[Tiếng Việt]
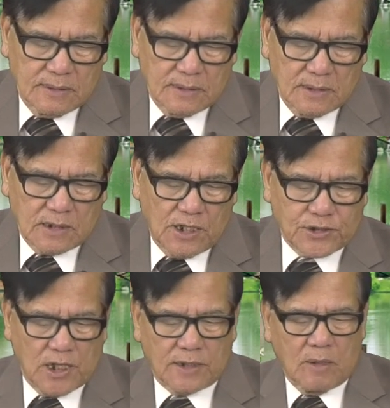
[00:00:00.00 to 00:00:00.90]
Cơ
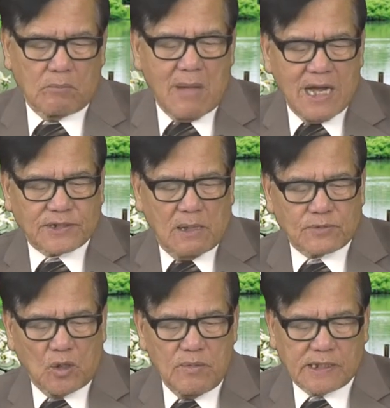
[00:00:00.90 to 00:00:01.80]
sở rộng ba trăm
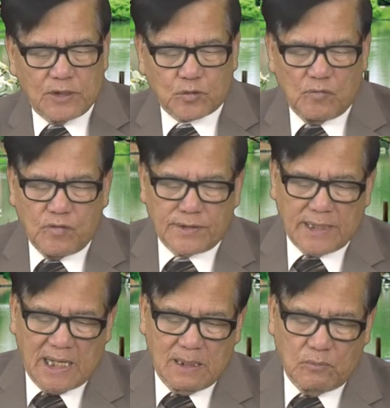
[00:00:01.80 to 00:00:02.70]
sáu mươi cây số vuông
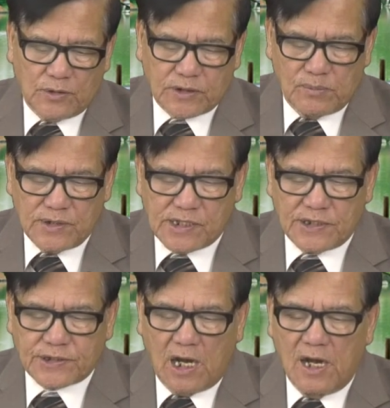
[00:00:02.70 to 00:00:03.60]
này là một trong những cơ
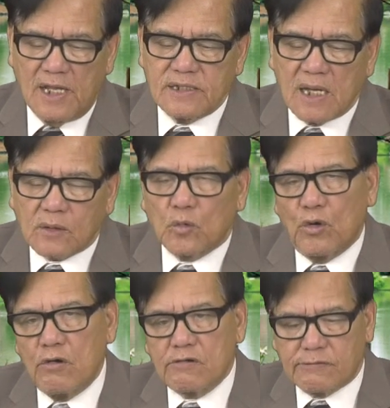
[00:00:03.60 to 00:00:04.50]
sở lớn nhất của
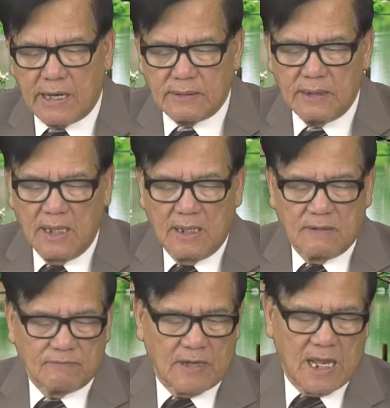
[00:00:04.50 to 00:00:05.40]
Ukraine
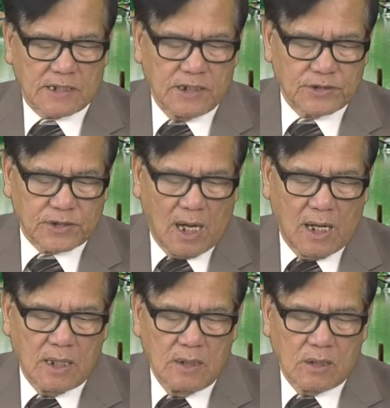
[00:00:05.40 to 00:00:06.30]
và là cơ sở
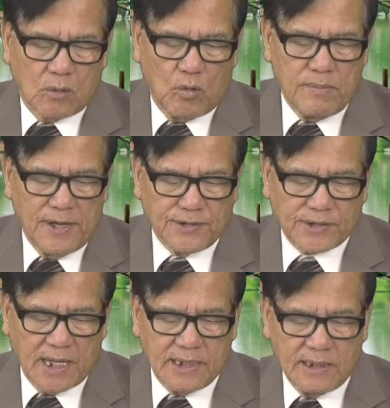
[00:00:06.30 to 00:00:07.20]
của miền
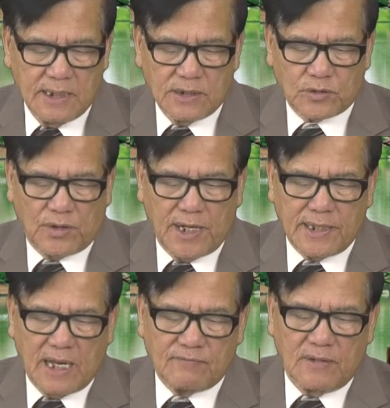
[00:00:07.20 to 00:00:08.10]
Tây cho đến
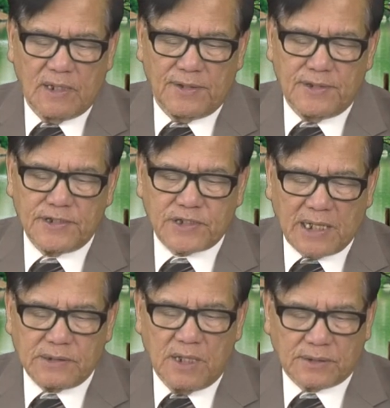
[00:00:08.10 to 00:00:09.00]
nay vẫn là nơi
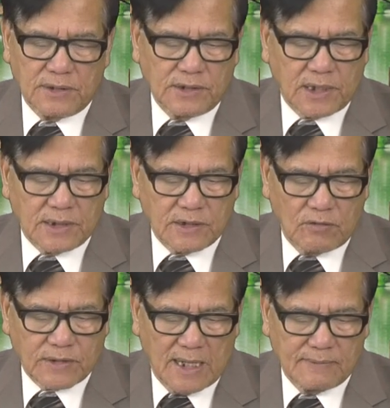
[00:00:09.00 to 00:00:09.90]
tránh được những trận giao
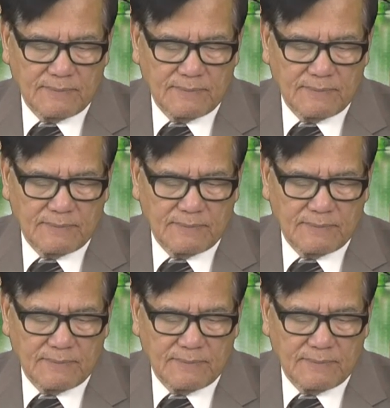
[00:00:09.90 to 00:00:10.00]
tranh.